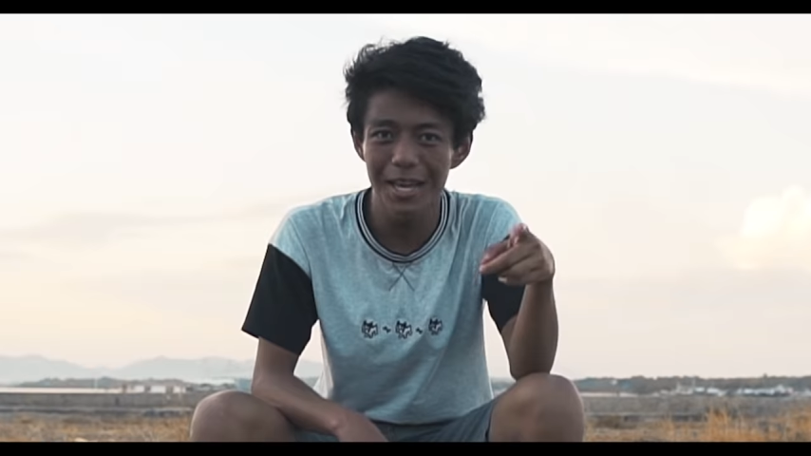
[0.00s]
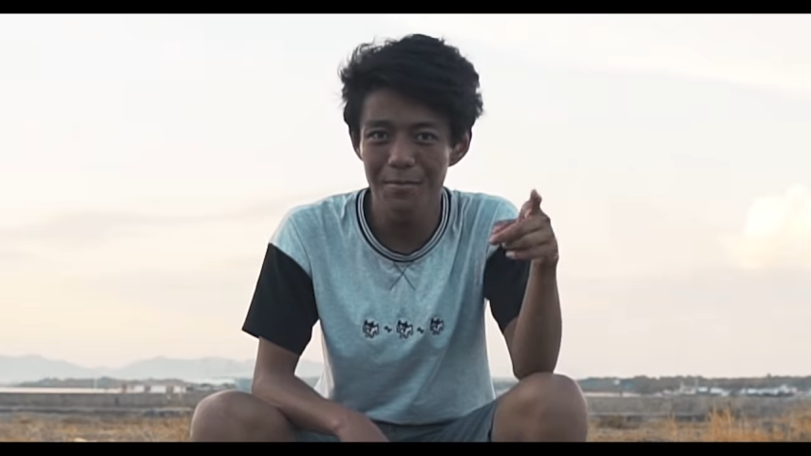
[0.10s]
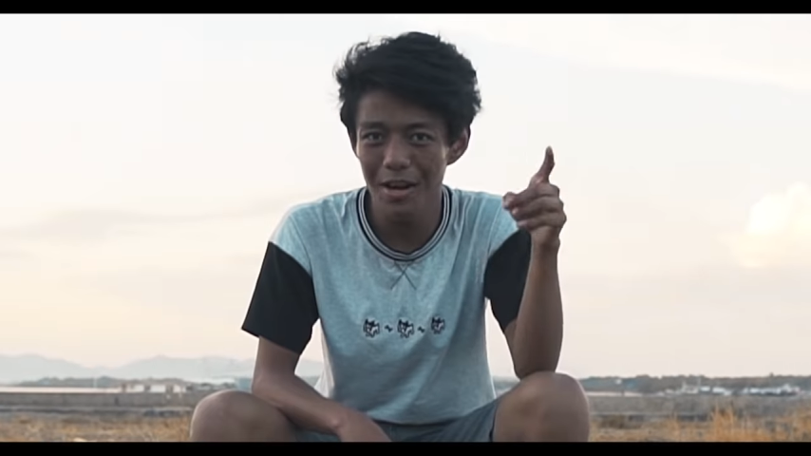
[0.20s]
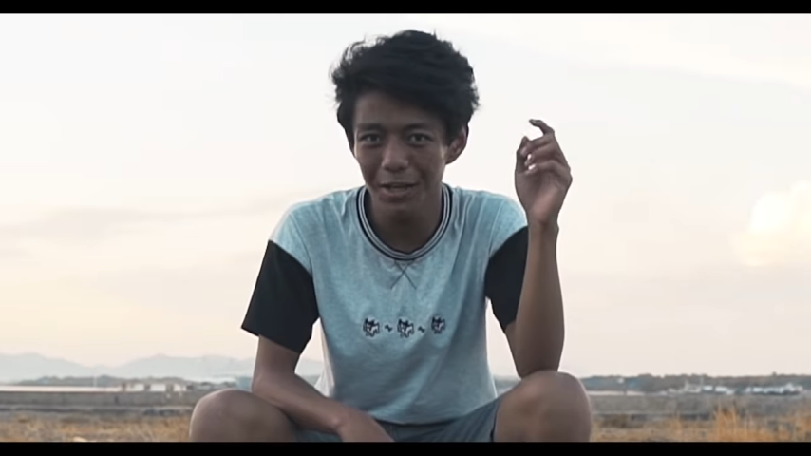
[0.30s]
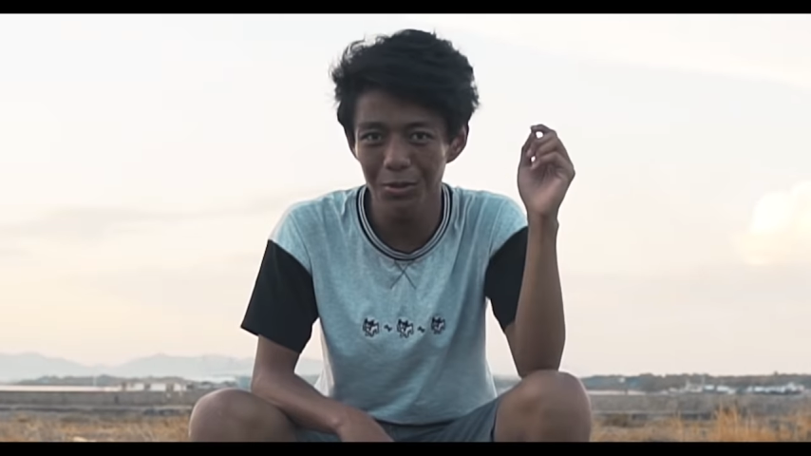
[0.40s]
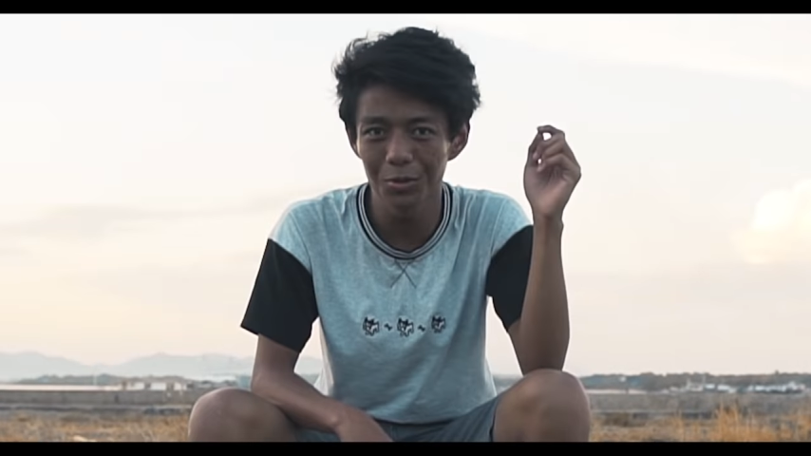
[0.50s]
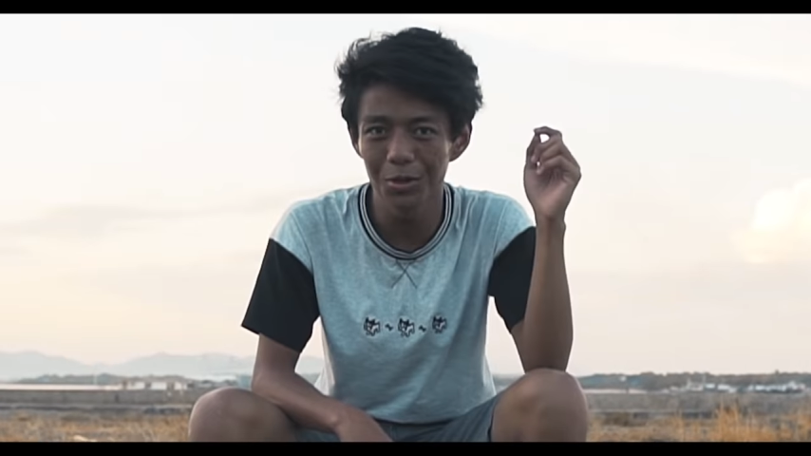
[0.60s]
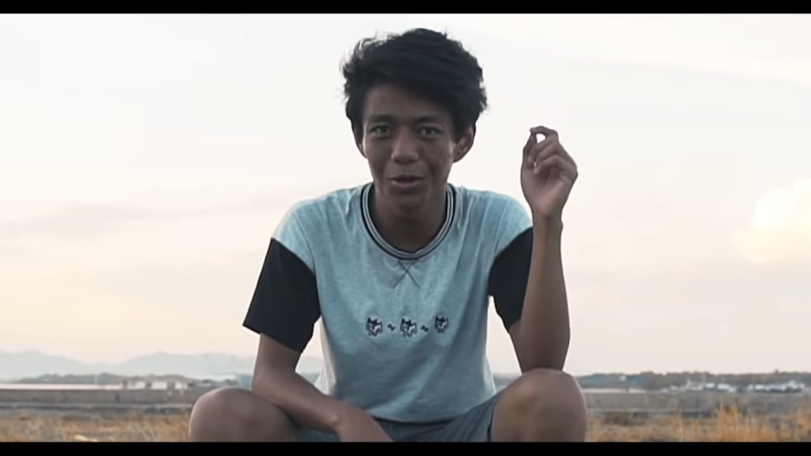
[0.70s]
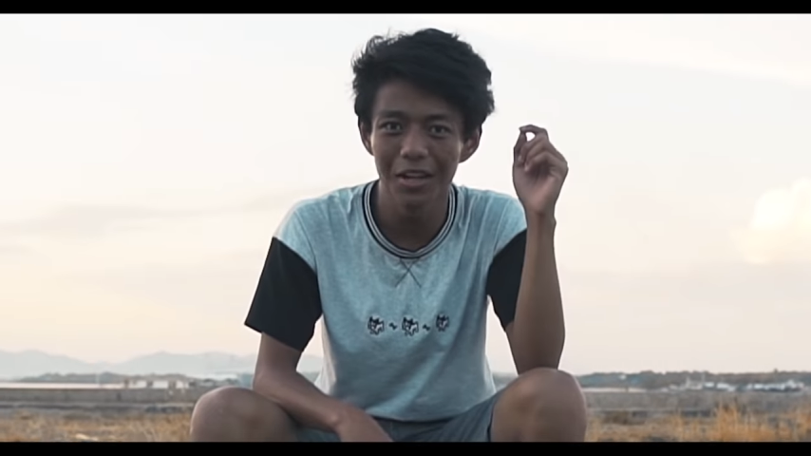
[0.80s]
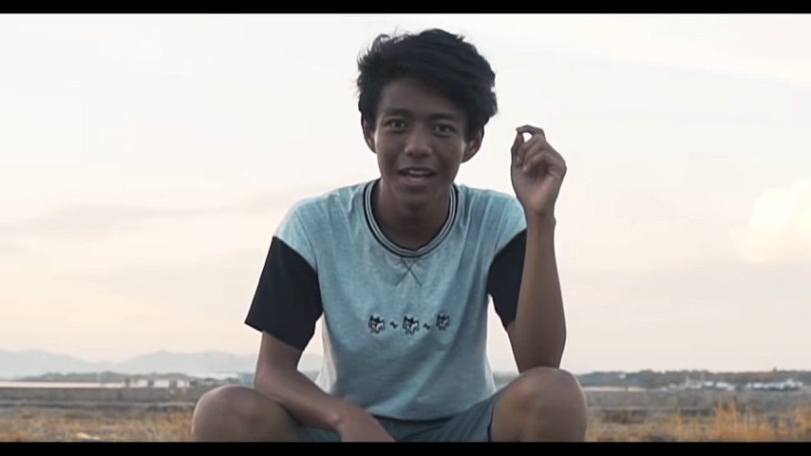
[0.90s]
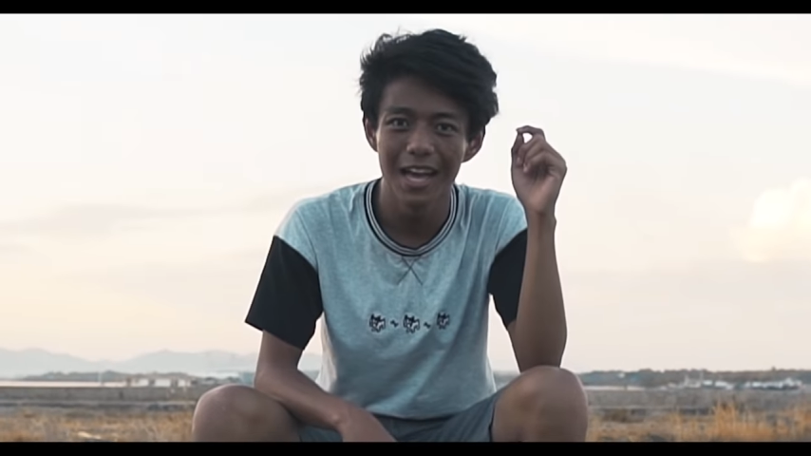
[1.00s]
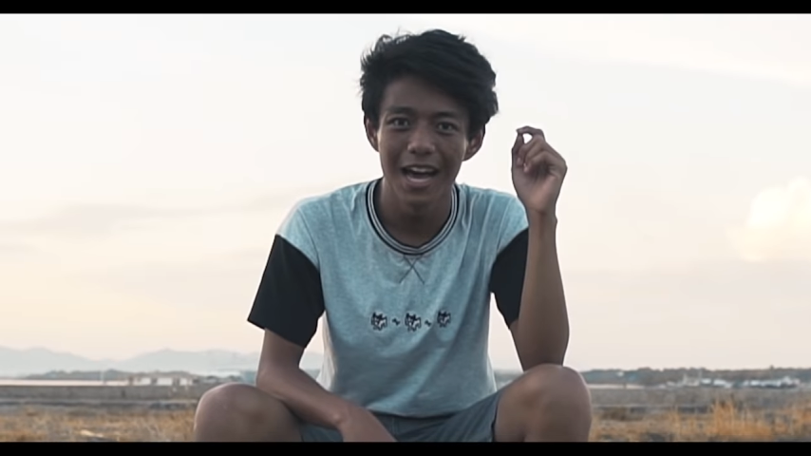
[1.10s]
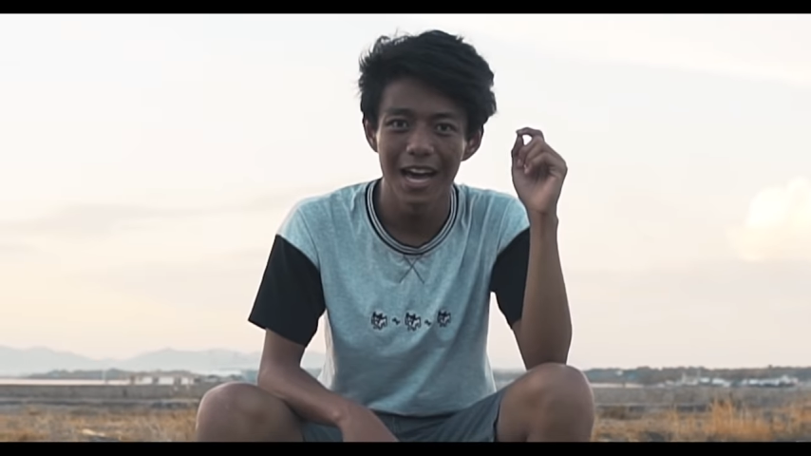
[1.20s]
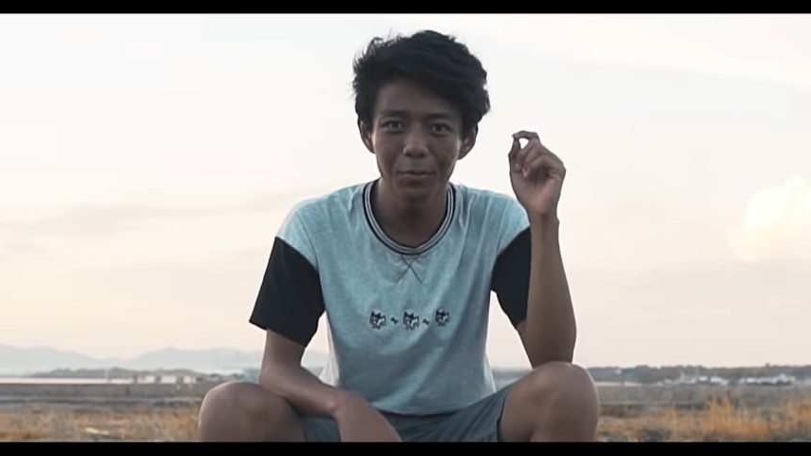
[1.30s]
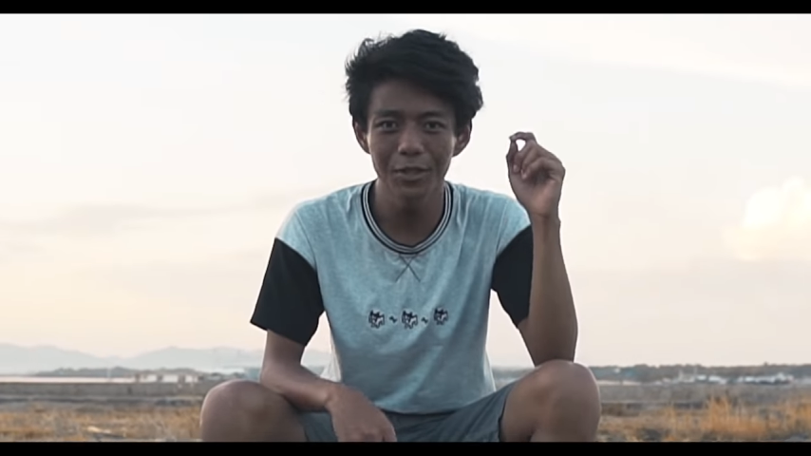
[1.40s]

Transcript: ay makakatulong at